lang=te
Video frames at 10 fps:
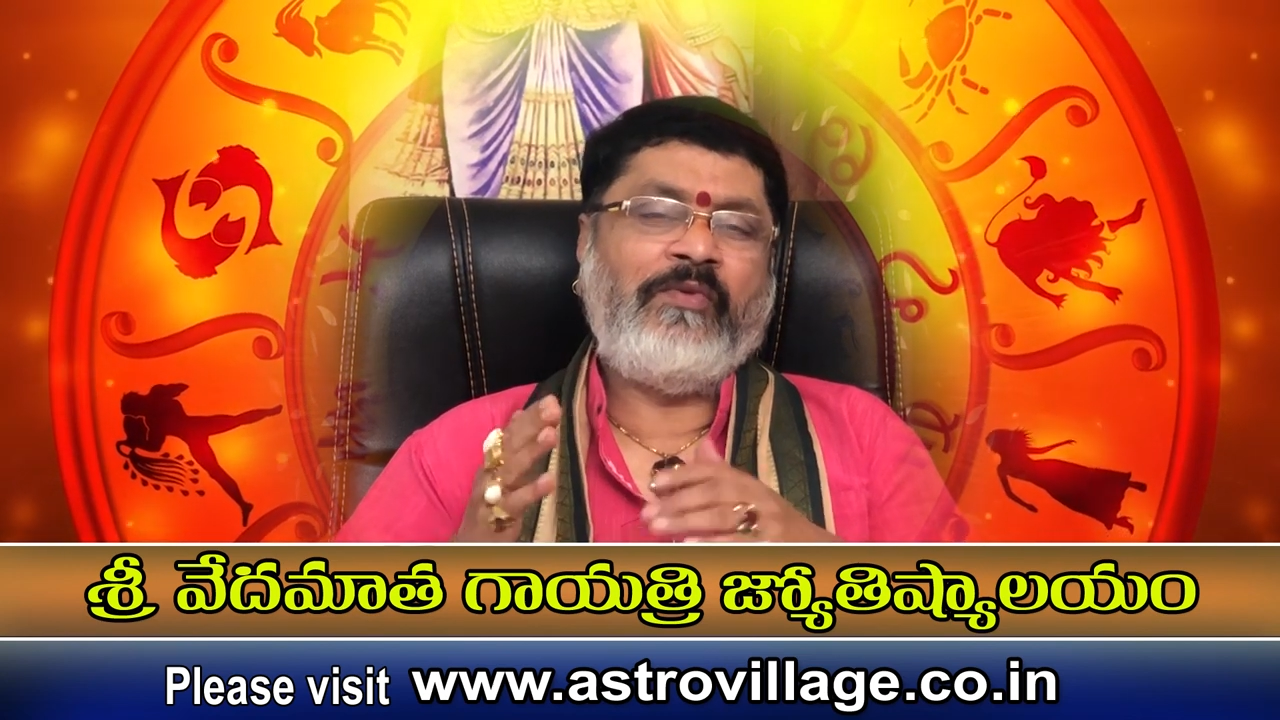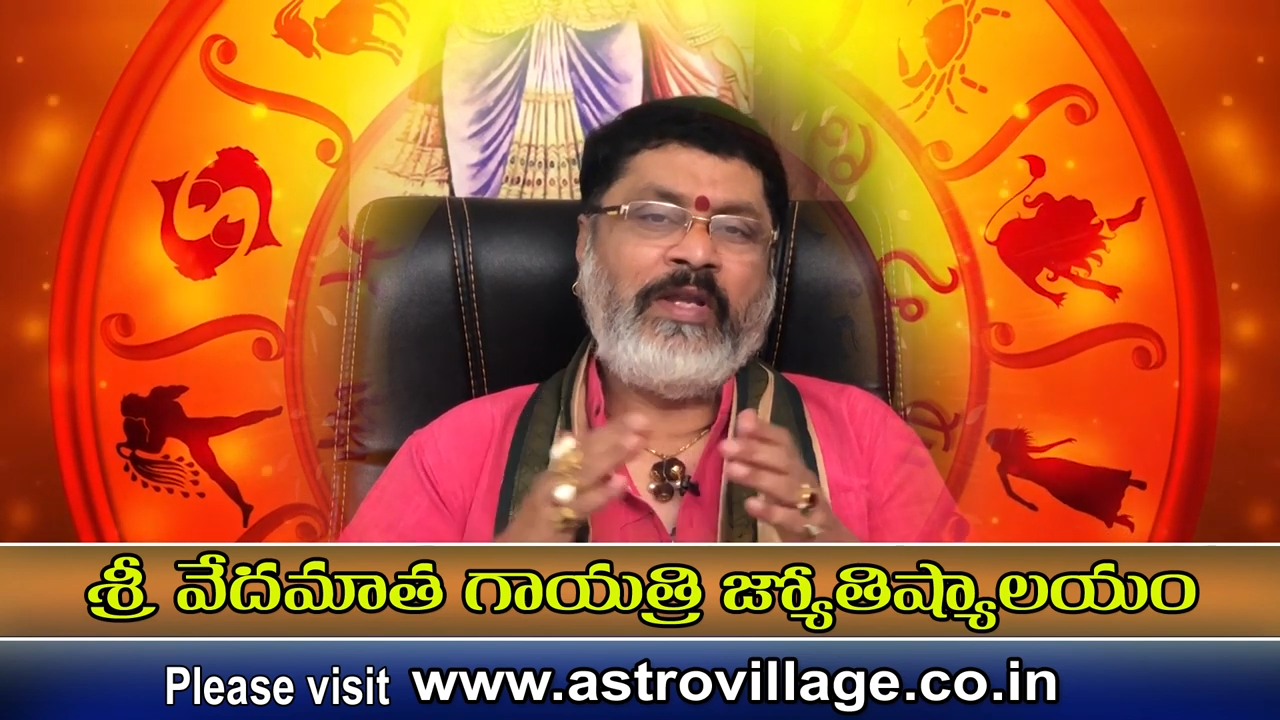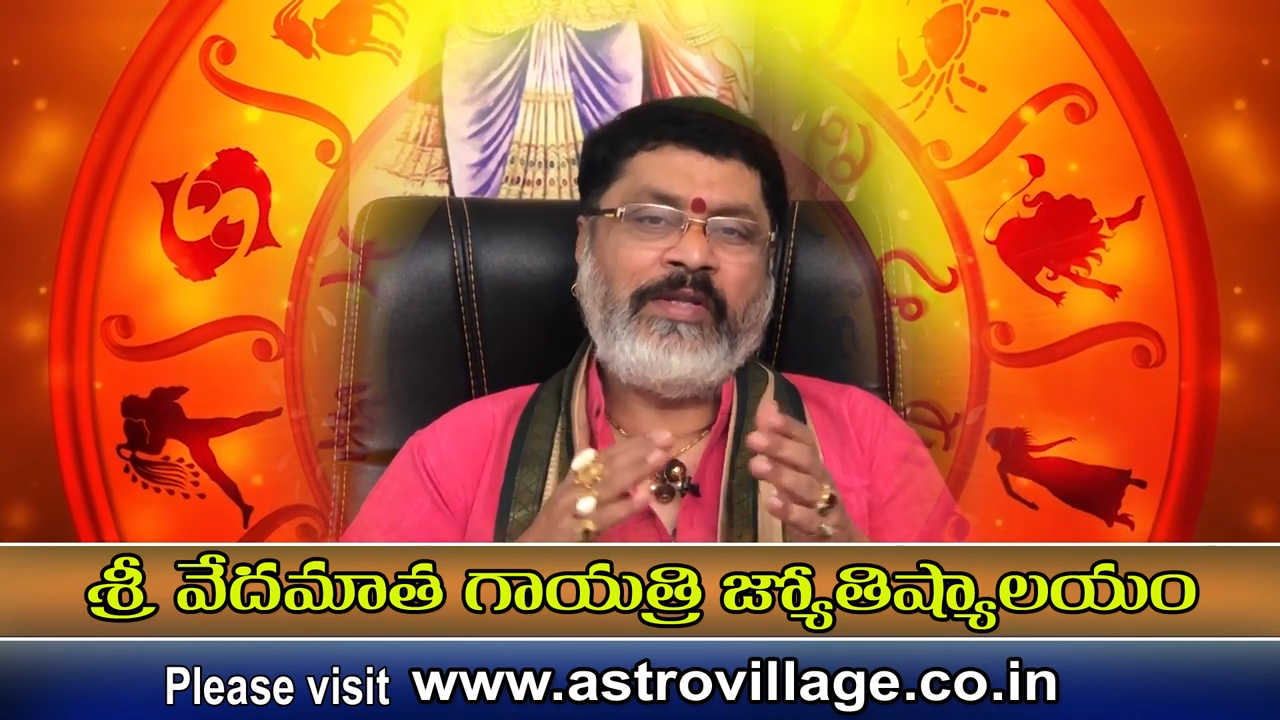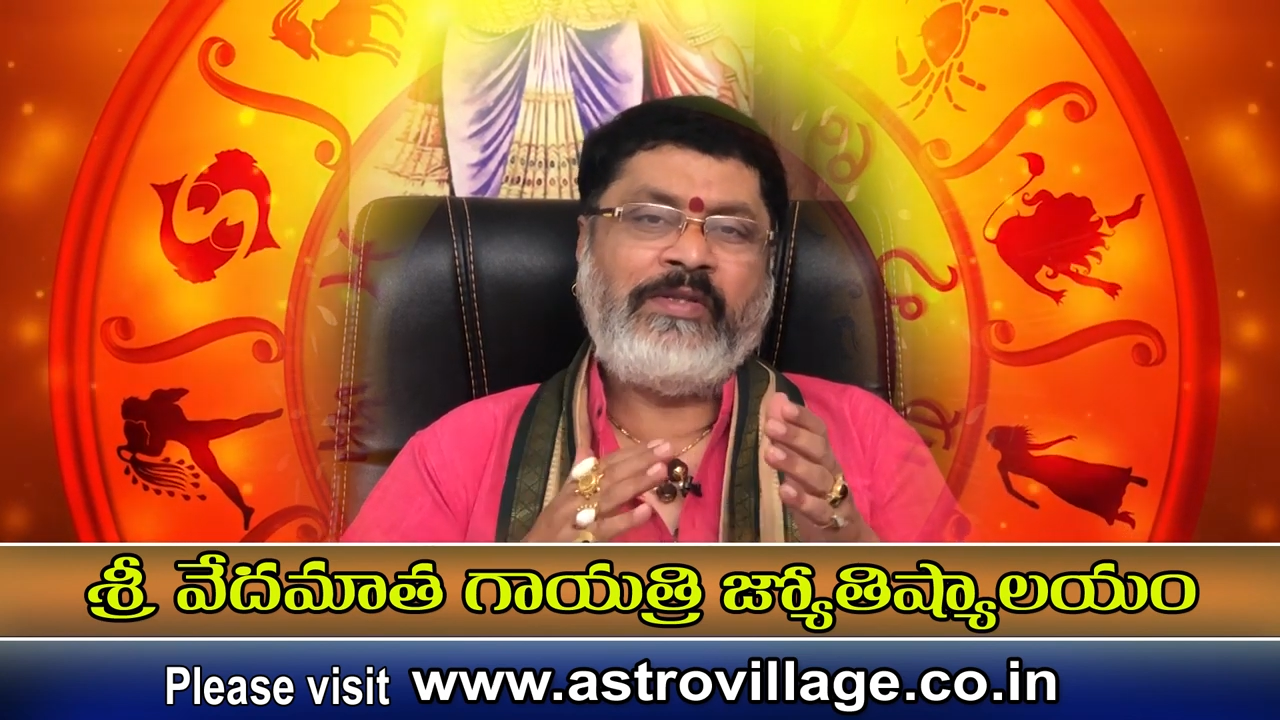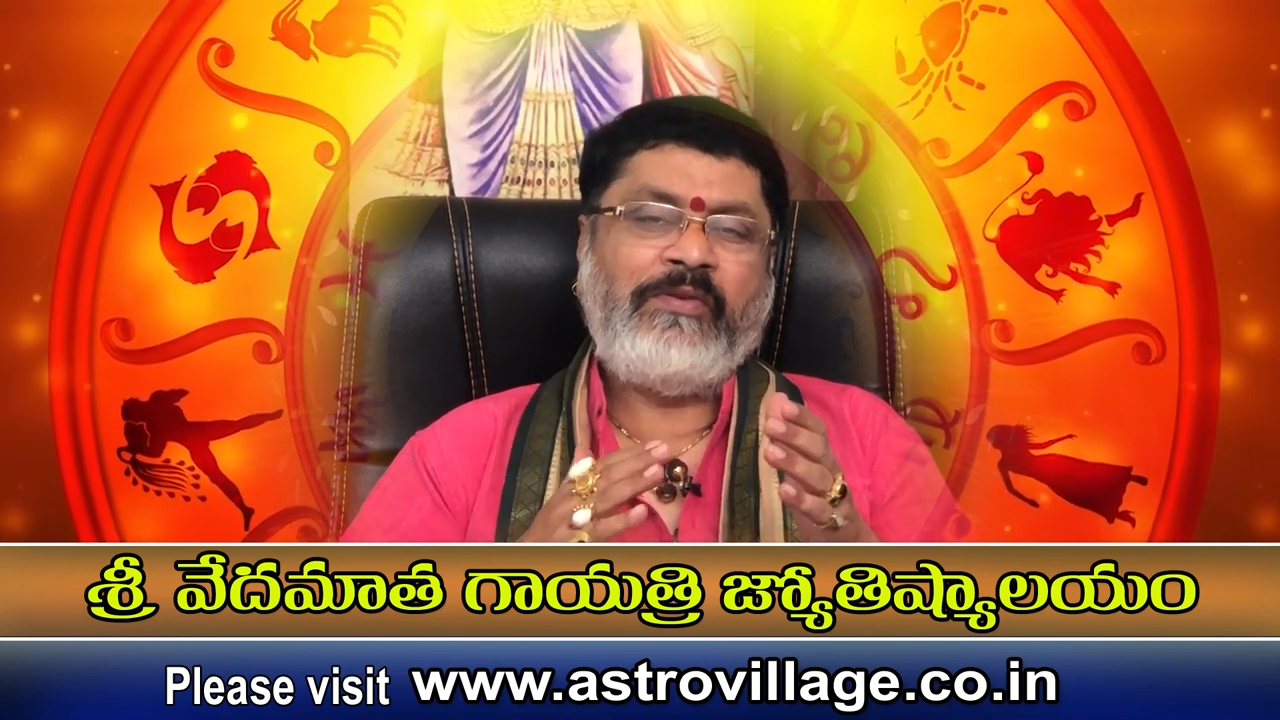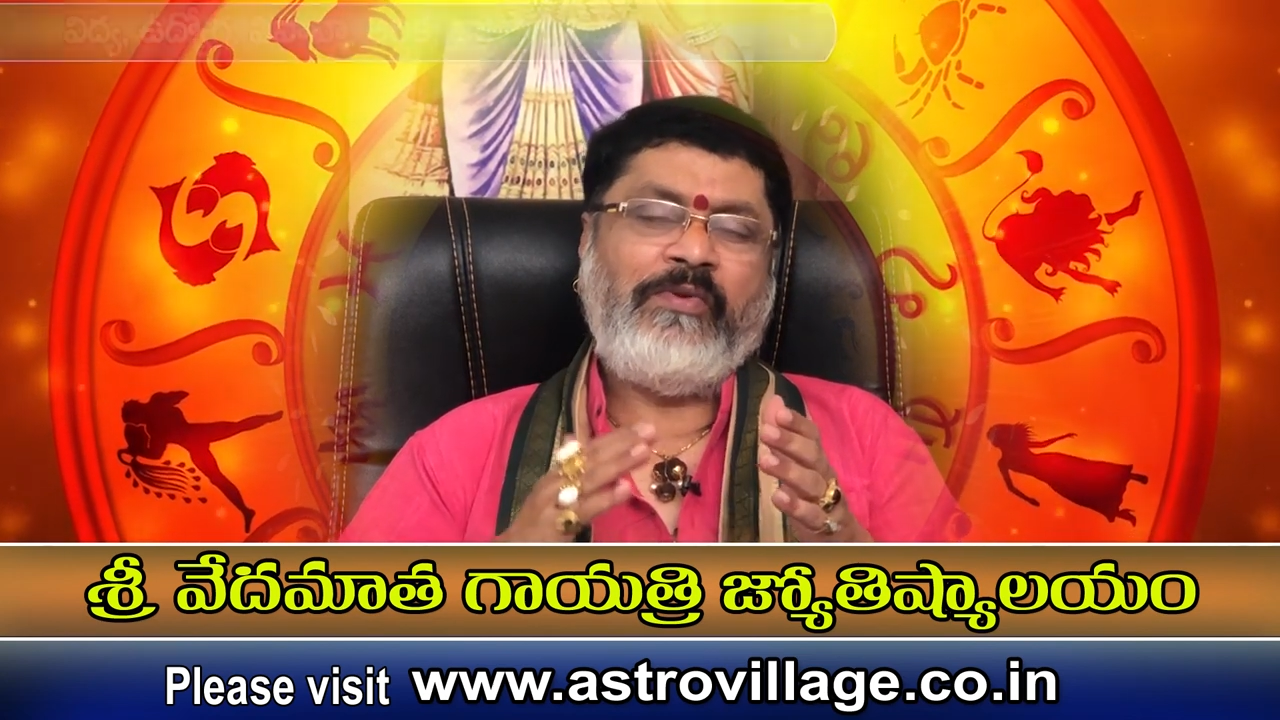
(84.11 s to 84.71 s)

వదిలేస్తూ